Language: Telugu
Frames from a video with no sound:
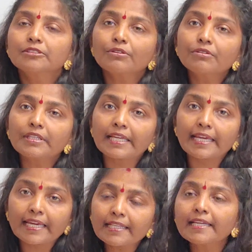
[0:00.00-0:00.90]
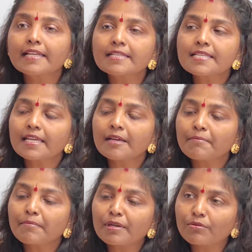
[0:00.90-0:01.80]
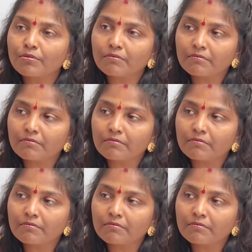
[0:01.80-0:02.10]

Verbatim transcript: సో ఏదైనా సరే మనం